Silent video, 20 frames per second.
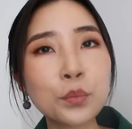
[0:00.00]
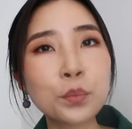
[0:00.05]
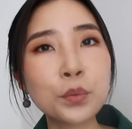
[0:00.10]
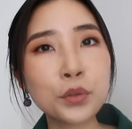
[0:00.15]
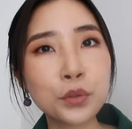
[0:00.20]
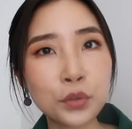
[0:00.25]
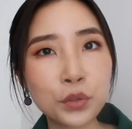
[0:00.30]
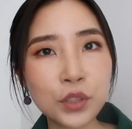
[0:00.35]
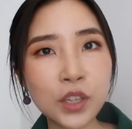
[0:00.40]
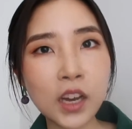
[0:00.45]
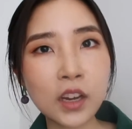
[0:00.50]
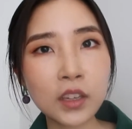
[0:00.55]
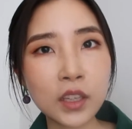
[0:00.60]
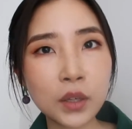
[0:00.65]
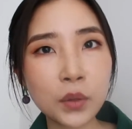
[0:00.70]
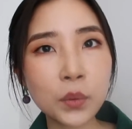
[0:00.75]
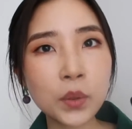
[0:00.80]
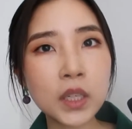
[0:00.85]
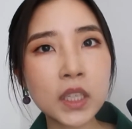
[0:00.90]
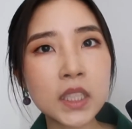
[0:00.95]
不需要
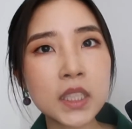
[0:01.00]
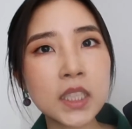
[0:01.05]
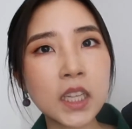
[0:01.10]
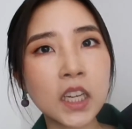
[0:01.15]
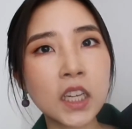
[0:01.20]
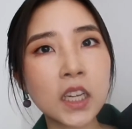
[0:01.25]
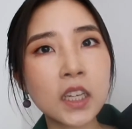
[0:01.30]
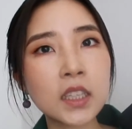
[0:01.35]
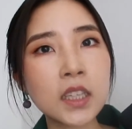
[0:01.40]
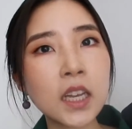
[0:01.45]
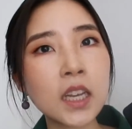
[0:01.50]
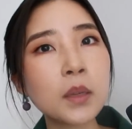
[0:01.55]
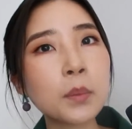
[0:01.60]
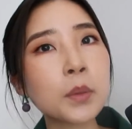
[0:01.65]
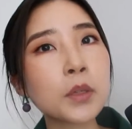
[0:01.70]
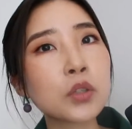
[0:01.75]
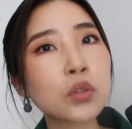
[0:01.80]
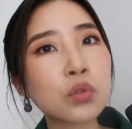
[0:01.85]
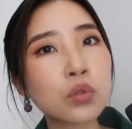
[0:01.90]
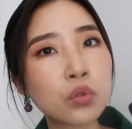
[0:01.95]
因为想要带一
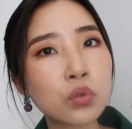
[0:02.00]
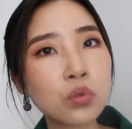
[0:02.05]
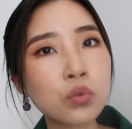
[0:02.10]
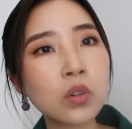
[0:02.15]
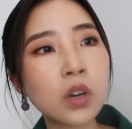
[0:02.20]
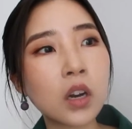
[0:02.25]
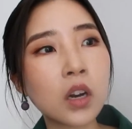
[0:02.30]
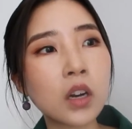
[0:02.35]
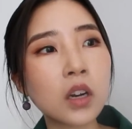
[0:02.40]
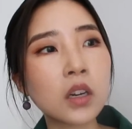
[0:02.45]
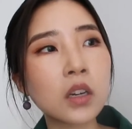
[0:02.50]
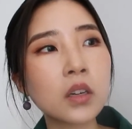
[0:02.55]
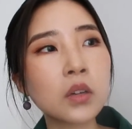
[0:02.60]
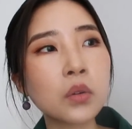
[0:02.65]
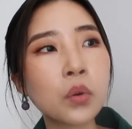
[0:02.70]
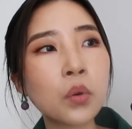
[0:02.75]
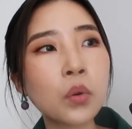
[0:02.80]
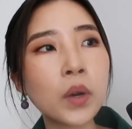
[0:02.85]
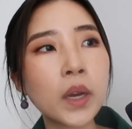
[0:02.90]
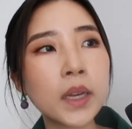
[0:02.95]
本书
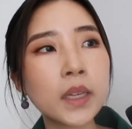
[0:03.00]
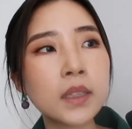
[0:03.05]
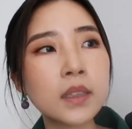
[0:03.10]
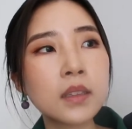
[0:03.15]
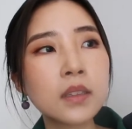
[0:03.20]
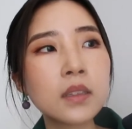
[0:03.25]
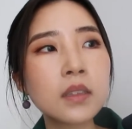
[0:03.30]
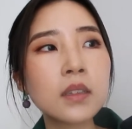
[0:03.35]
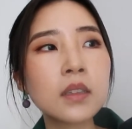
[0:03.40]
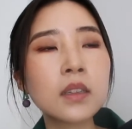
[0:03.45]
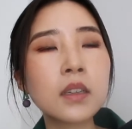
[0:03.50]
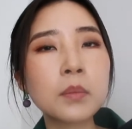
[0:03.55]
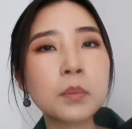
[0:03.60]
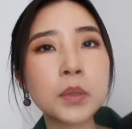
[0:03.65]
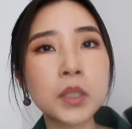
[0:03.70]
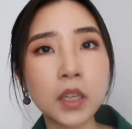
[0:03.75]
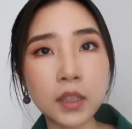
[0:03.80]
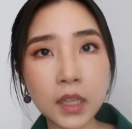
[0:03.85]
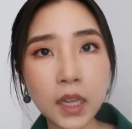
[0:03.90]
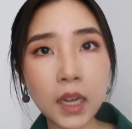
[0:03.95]
而换一个
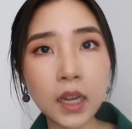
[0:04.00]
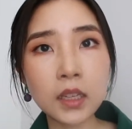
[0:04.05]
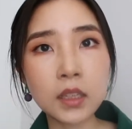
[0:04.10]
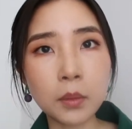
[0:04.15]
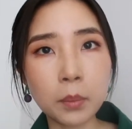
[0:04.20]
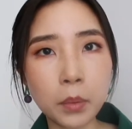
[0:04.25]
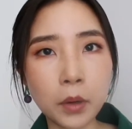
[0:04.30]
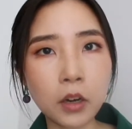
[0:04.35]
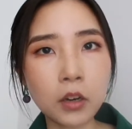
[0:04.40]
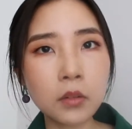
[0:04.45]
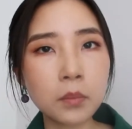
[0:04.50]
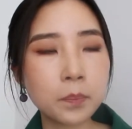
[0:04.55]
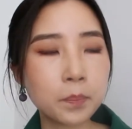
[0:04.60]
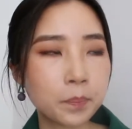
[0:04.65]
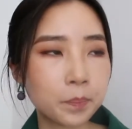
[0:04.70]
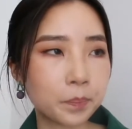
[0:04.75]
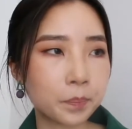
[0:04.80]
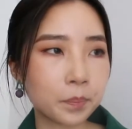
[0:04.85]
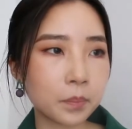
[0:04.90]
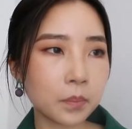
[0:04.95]
比较大的包。
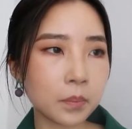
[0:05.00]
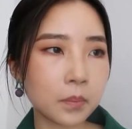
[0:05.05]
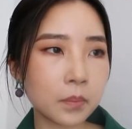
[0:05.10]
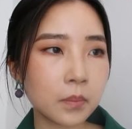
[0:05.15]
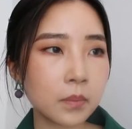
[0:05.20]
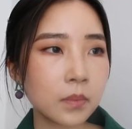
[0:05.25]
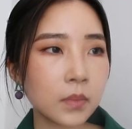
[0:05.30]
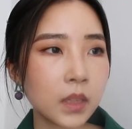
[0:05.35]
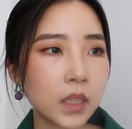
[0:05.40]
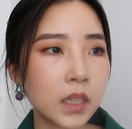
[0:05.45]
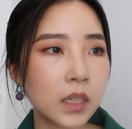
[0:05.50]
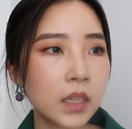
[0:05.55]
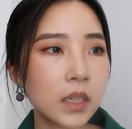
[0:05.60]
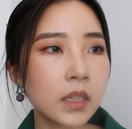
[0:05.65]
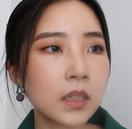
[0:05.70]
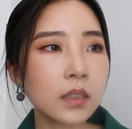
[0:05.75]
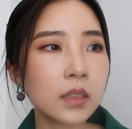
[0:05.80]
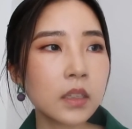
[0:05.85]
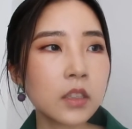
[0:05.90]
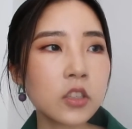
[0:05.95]

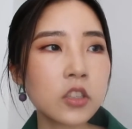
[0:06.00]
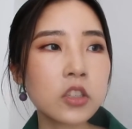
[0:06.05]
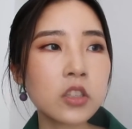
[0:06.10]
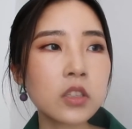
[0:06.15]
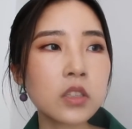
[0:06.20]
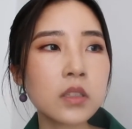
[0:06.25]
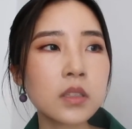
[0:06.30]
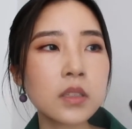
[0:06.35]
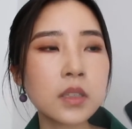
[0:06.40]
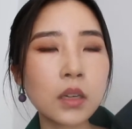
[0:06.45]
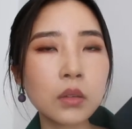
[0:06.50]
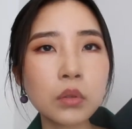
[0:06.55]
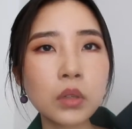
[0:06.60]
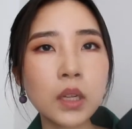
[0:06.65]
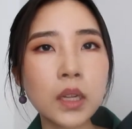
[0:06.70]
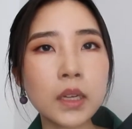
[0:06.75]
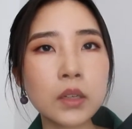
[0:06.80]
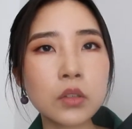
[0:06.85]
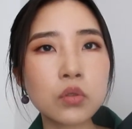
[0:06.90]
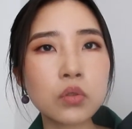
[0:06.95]
但是相
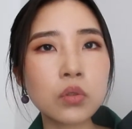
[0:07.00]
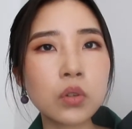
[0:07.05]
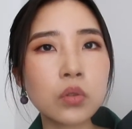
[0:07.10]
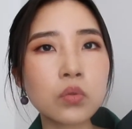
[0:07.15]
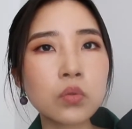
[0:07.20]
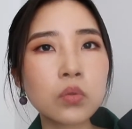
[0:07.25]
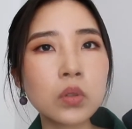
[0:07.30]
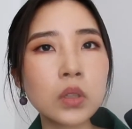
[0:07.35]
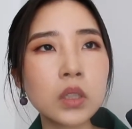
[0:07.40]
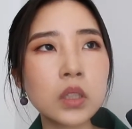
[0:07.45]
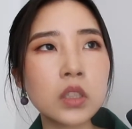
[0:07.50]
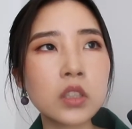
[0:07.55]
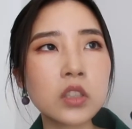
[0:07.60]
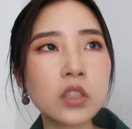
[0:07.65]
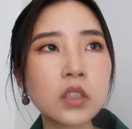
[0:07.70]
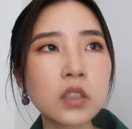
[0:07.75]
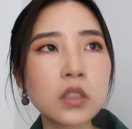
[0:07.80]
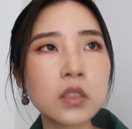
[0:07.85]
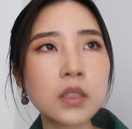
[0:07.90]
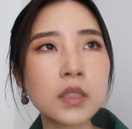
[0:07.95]
对来说，如果你
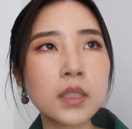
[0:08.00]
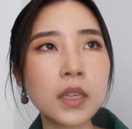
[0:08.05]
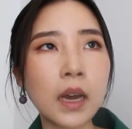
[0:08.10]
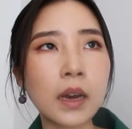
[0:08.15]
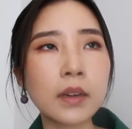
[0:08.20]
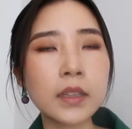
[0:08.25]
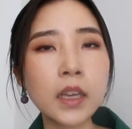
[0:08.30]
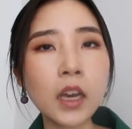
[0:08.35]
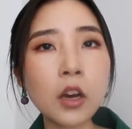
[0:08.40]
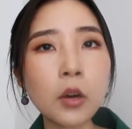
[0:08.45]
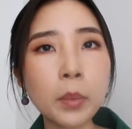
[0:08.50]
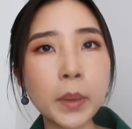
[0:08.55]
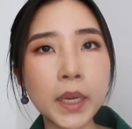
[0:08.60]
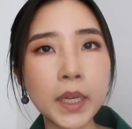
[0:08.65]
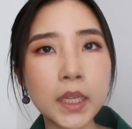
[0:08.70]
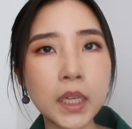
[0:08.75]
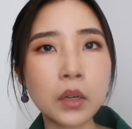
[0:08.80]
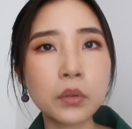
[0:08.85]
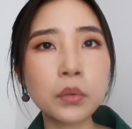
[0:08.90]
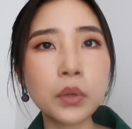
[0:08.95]
是想要
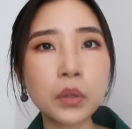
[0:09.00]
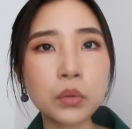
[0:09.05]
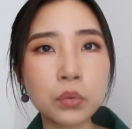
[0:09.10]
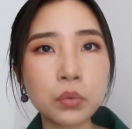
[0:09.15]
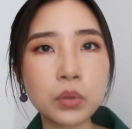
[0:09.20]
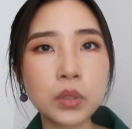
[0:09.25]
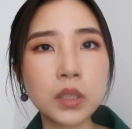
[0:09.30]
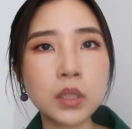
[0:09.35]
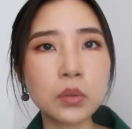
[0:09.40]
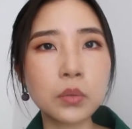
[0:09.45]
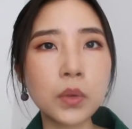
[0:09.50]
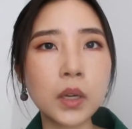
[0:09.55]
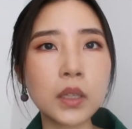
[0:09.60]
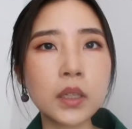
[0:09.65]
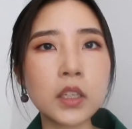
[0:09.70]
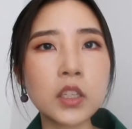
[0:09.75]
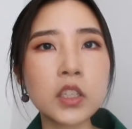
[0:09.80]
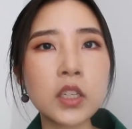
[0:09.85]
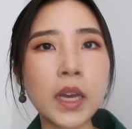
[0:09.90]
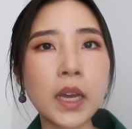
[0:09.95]
培养阅读习惯，
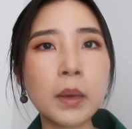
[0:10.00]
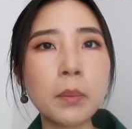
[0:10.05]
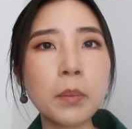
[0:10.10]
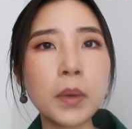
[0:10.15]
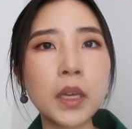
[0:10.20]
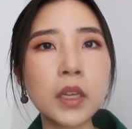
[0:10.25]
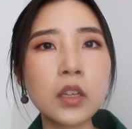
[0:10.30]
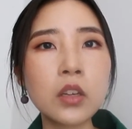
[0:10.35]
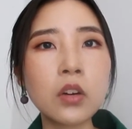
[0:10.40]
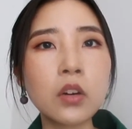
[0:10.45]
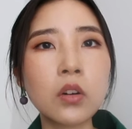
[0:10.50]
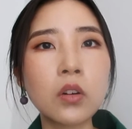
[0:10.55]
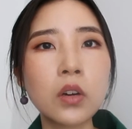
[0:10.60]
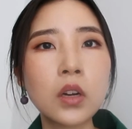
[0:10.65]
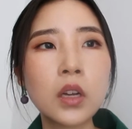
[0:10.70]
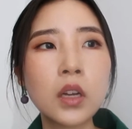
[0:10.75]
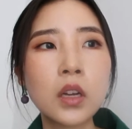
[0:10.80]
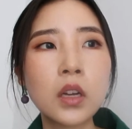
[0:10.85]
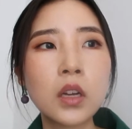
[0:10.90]
但是还没有